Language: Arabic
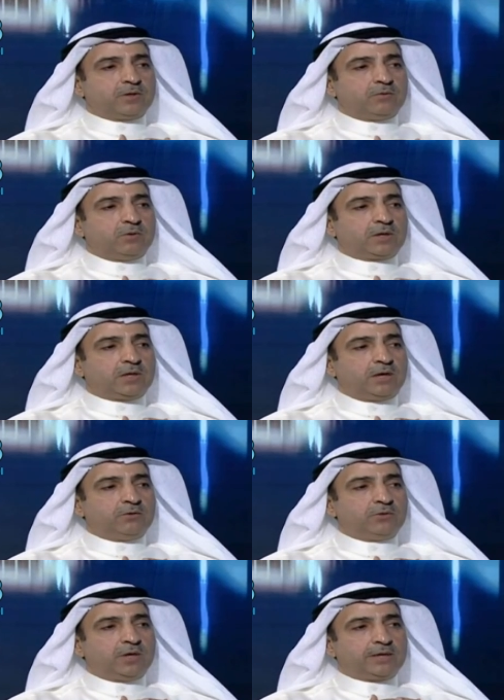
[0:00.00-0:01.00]
وكان
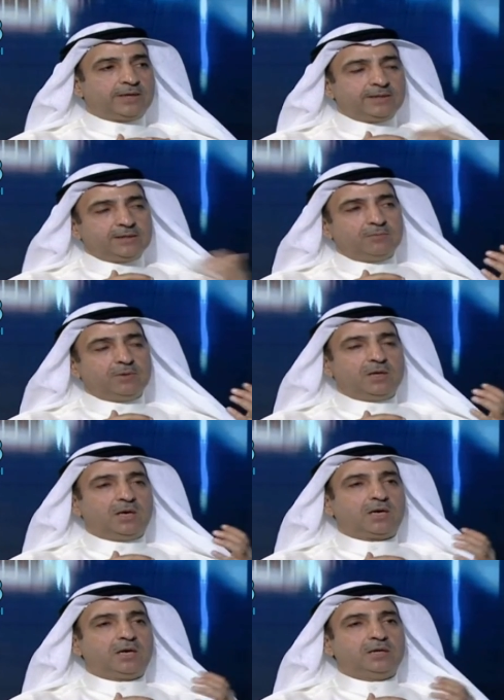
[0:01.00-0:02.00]
هناك حتى من
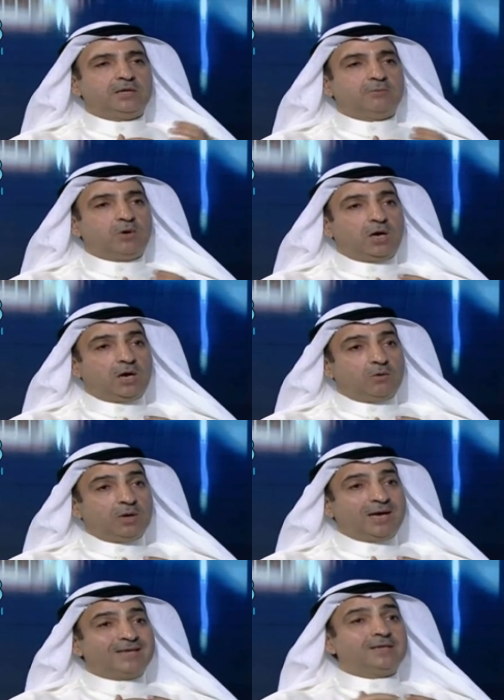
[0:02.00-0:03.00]
الأقلية
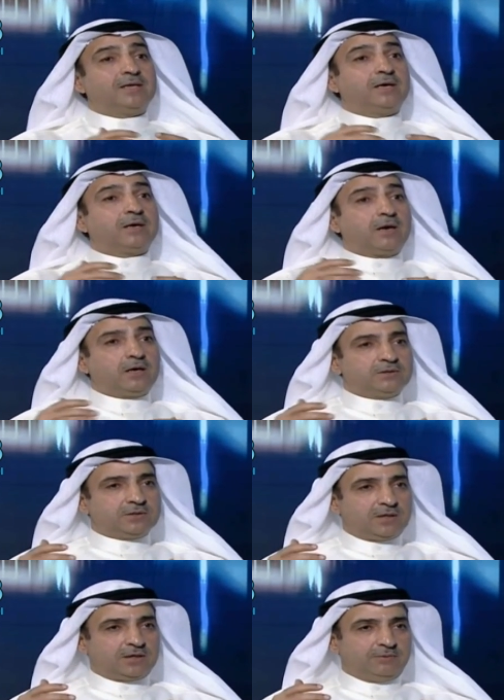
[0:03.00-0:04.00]
محاولات لإحراج
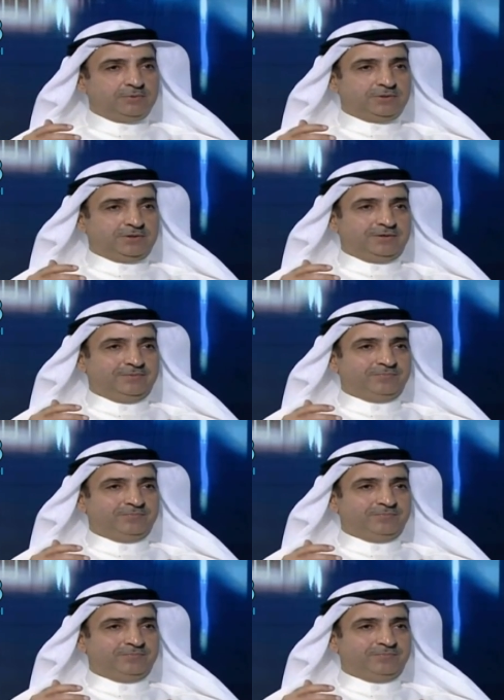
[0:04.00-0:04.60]
الأغلبية